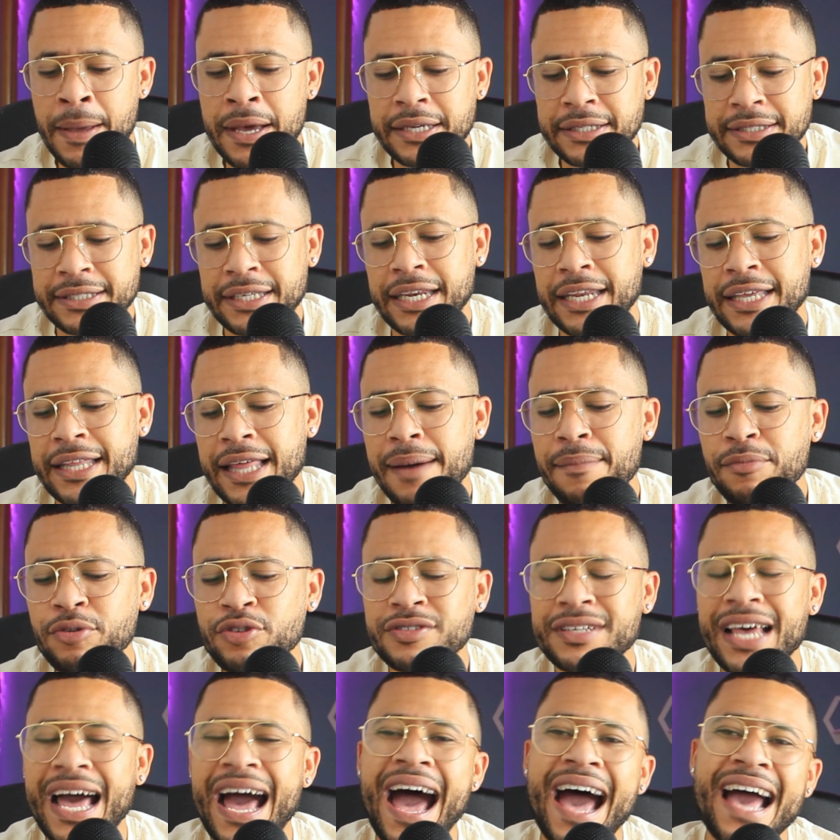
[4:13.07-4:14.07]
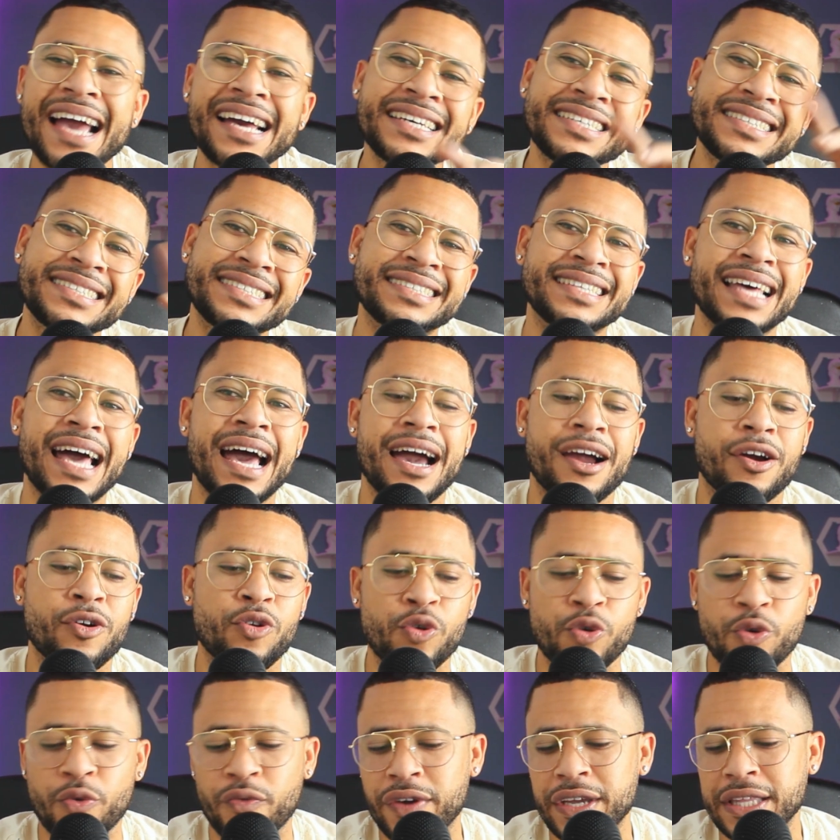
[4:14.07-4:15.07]
Si le damos a esta
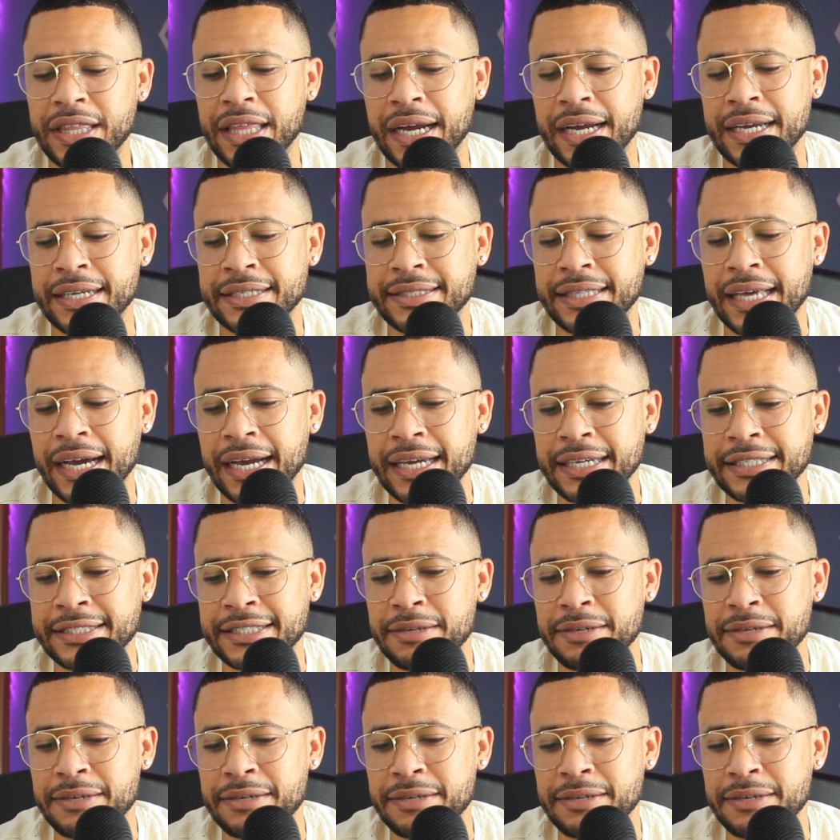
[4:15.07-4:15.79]
curvita que está aquí,